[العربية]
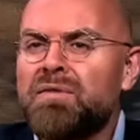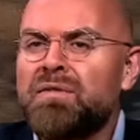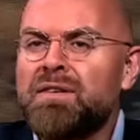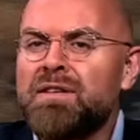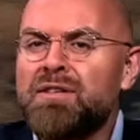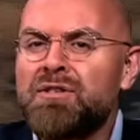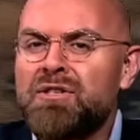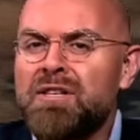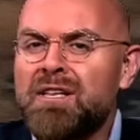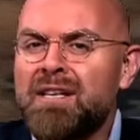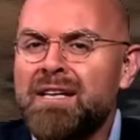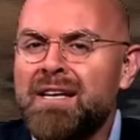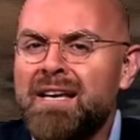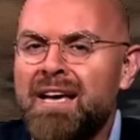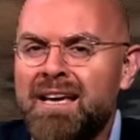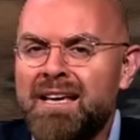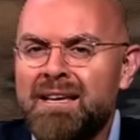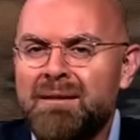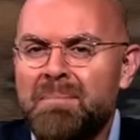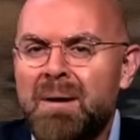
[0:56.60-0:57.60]
في
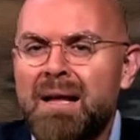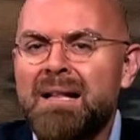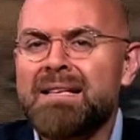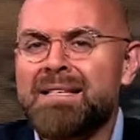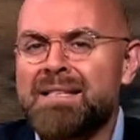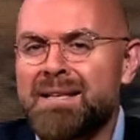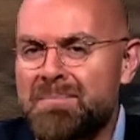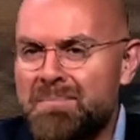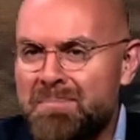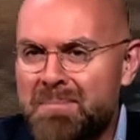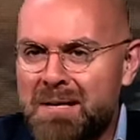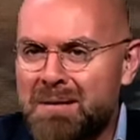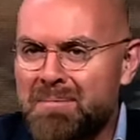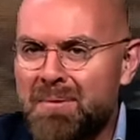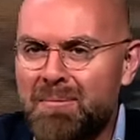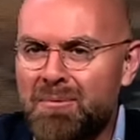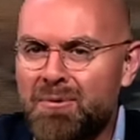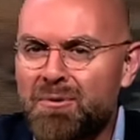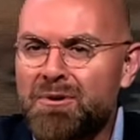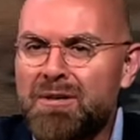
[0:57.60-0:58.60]
شيء يبلسم مثل
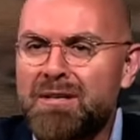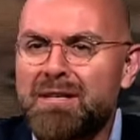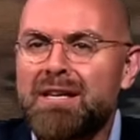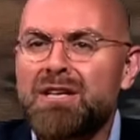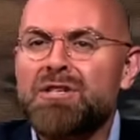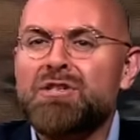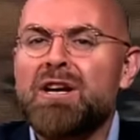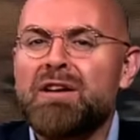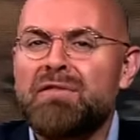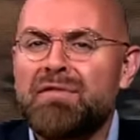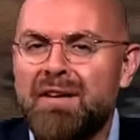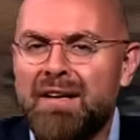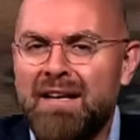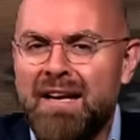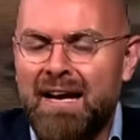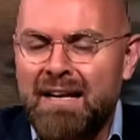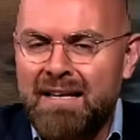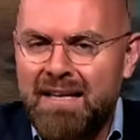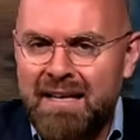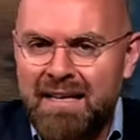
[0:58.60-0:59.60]
ما بقول النشاف اللي
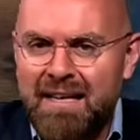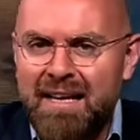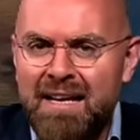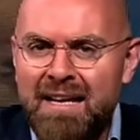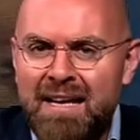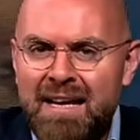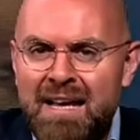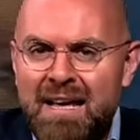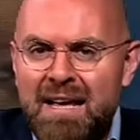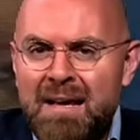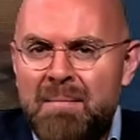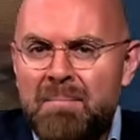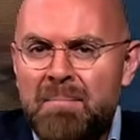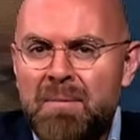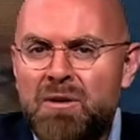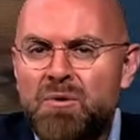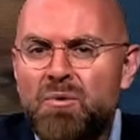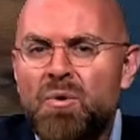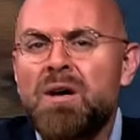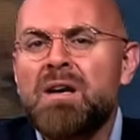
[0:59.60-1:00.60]
عنا اياه
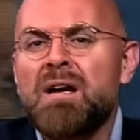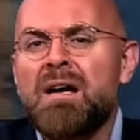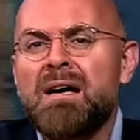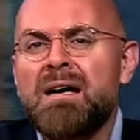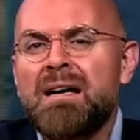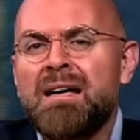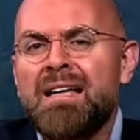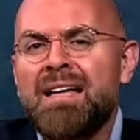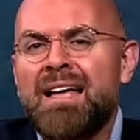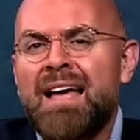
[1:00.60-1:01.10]
من وراء